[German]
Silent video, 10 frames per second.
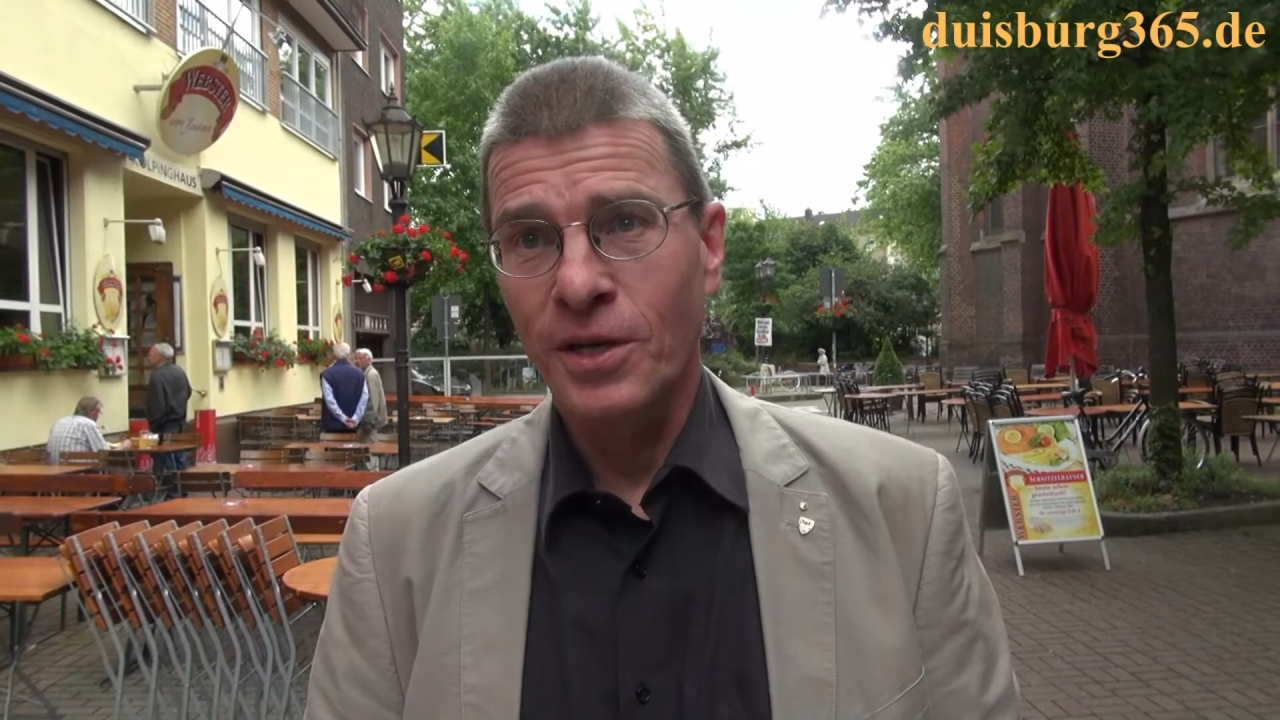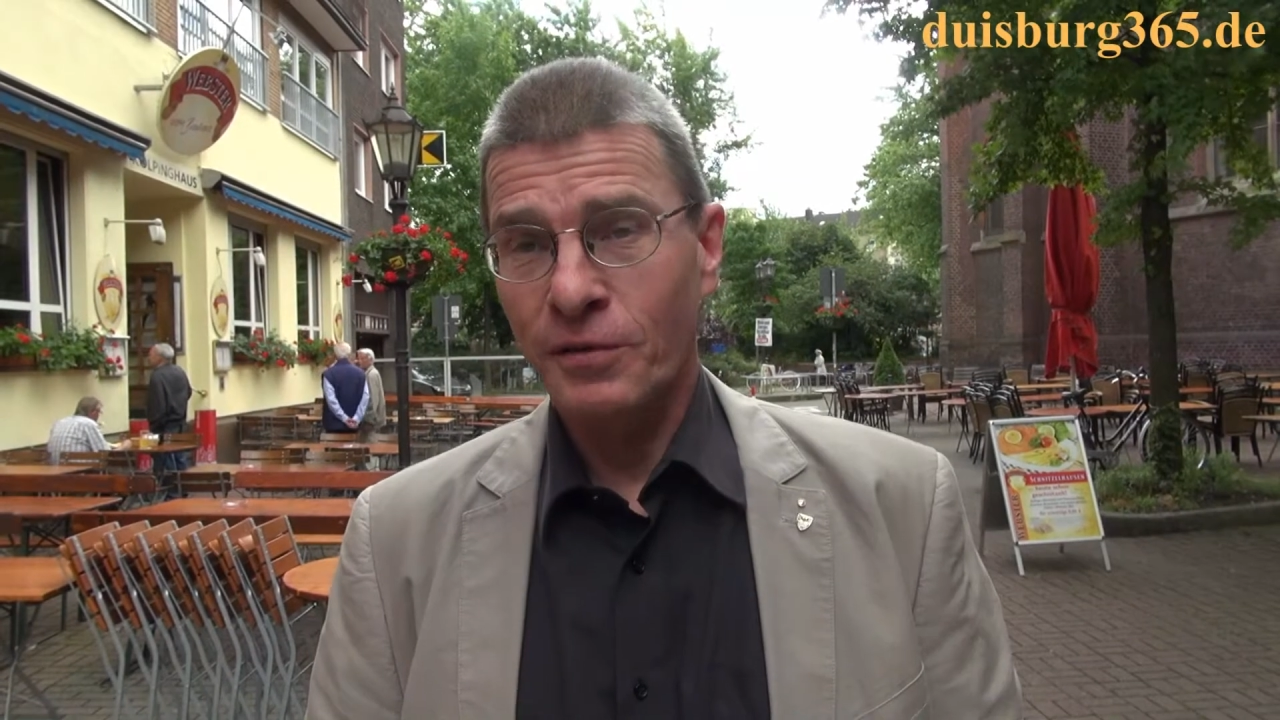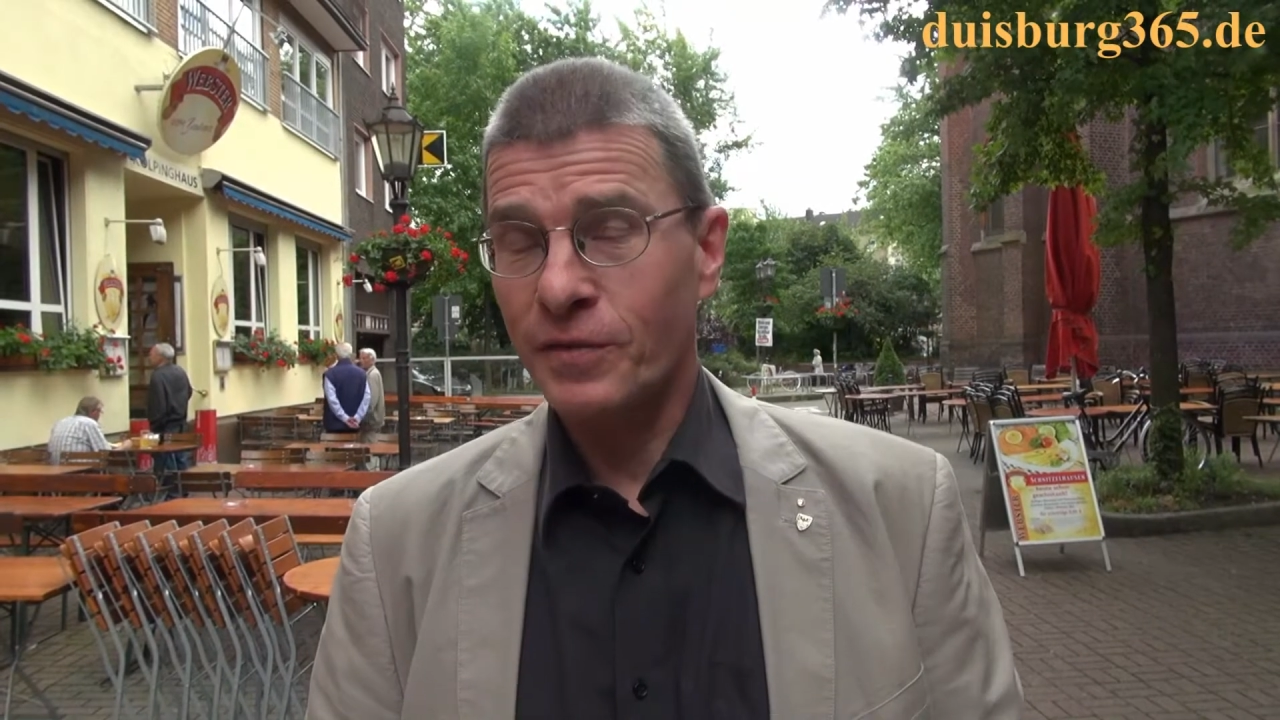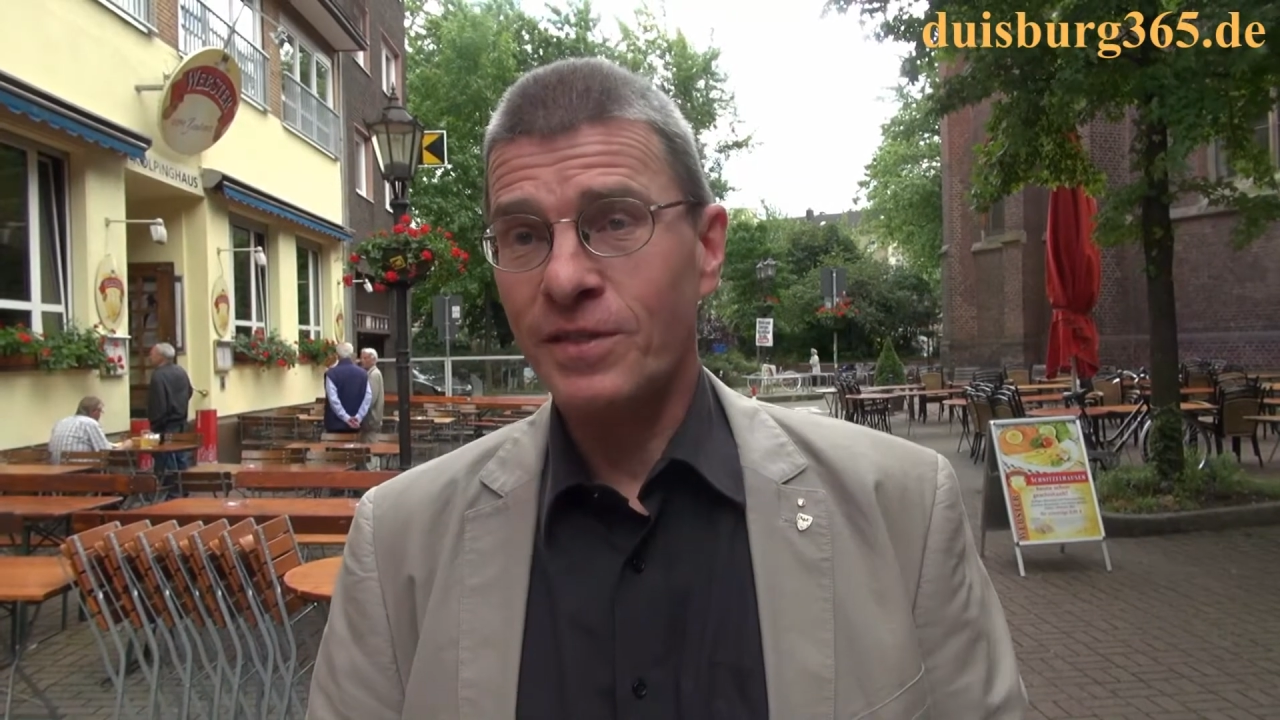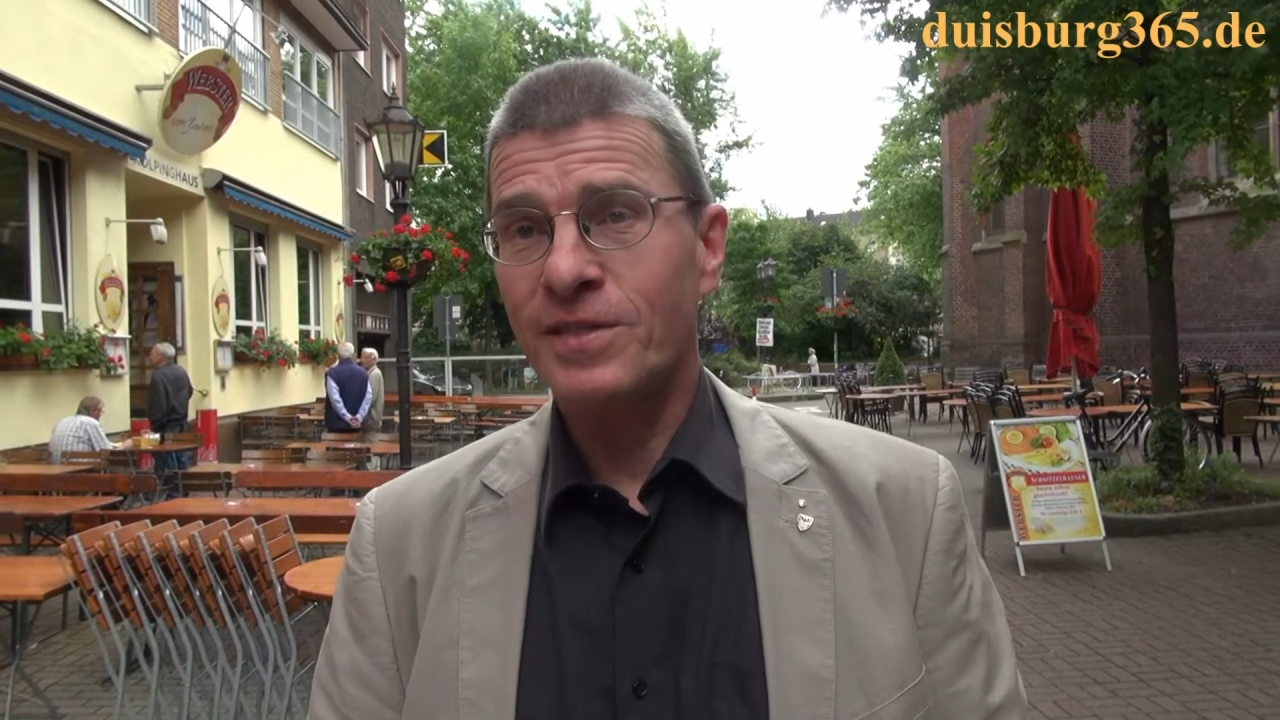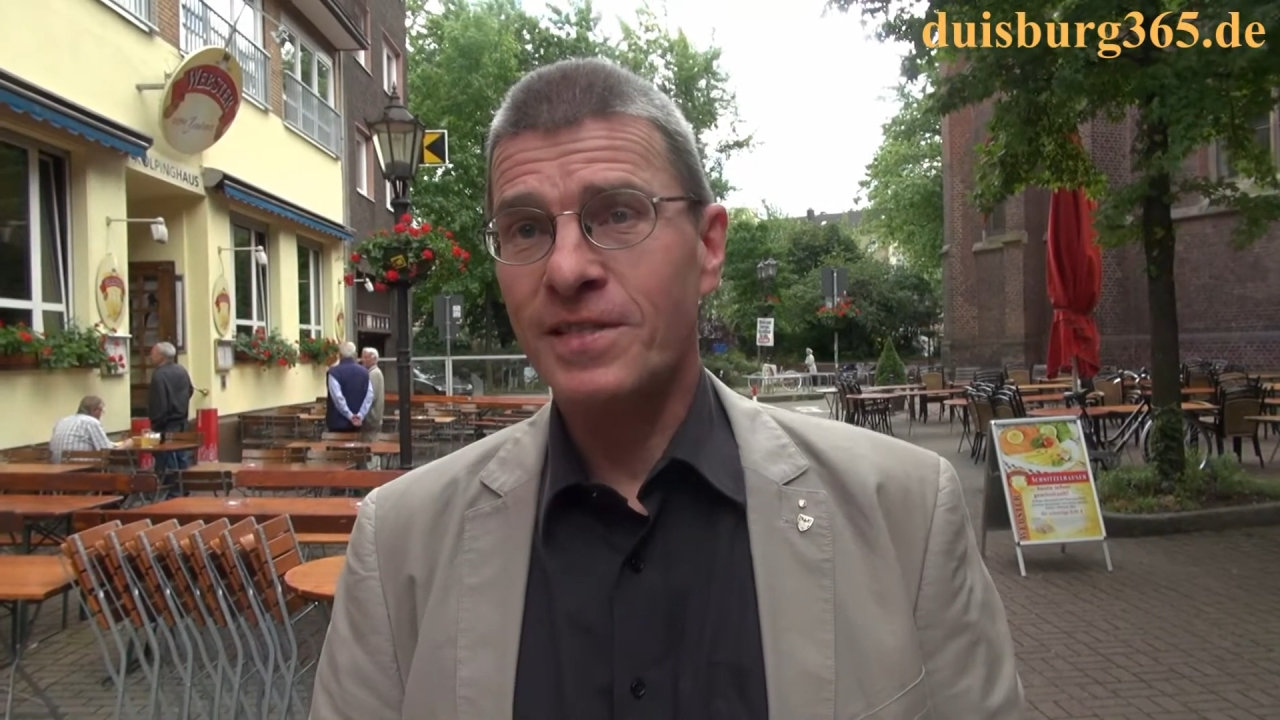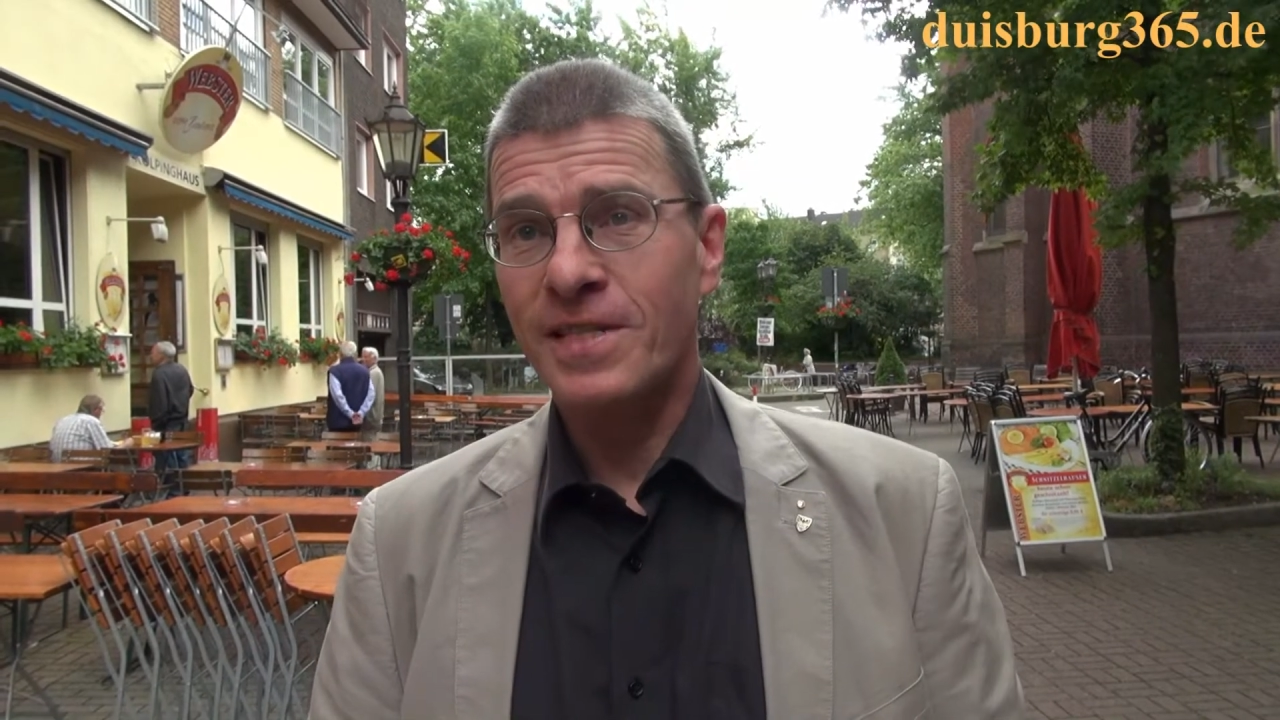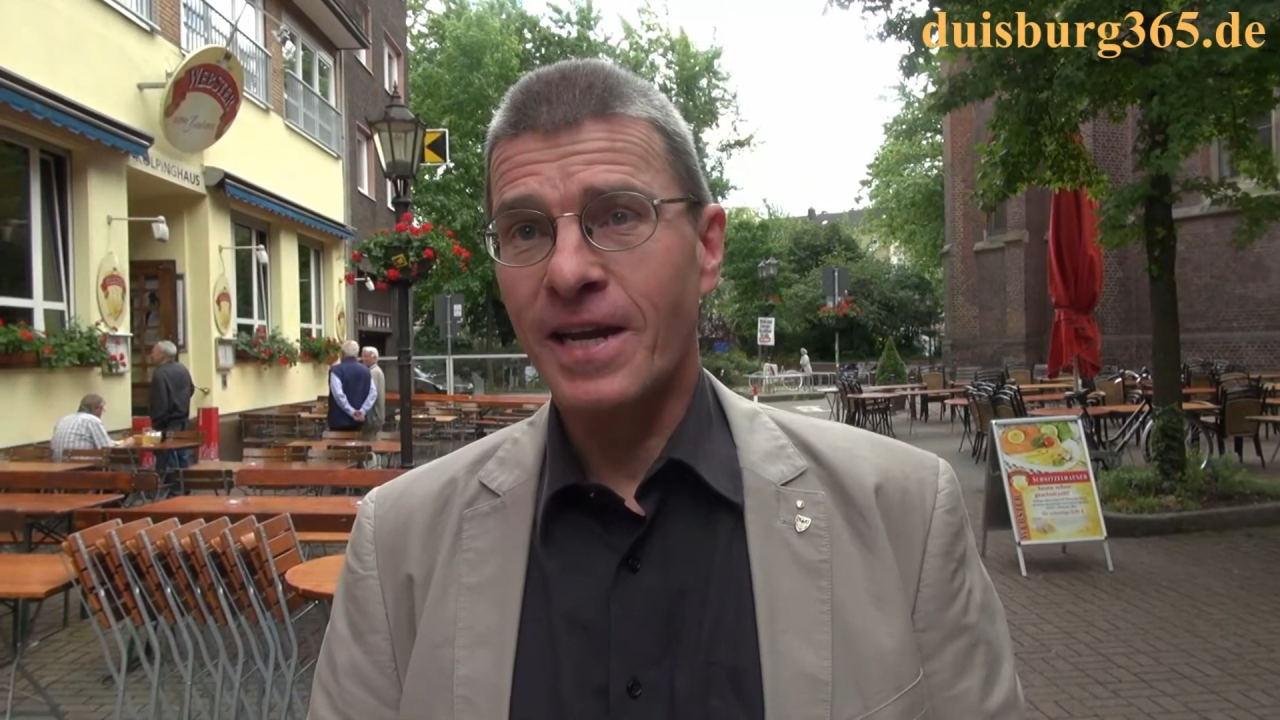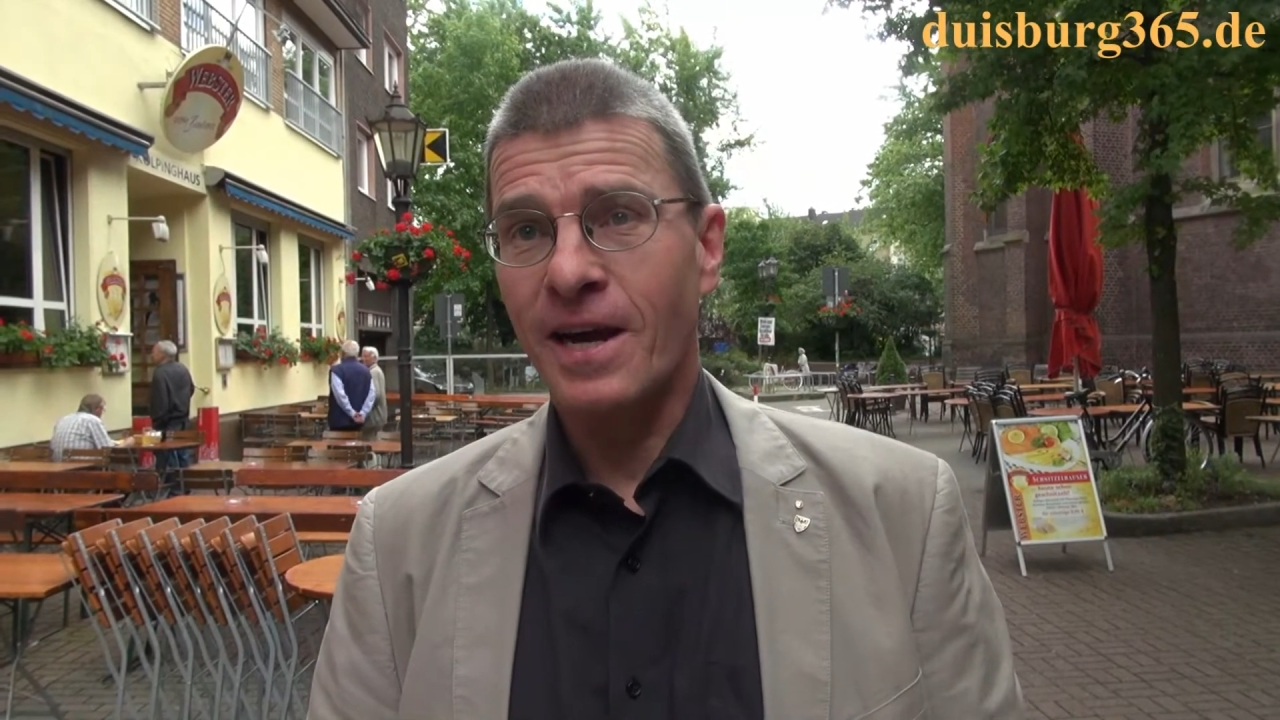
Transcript: Ich finde, es ist ein sehr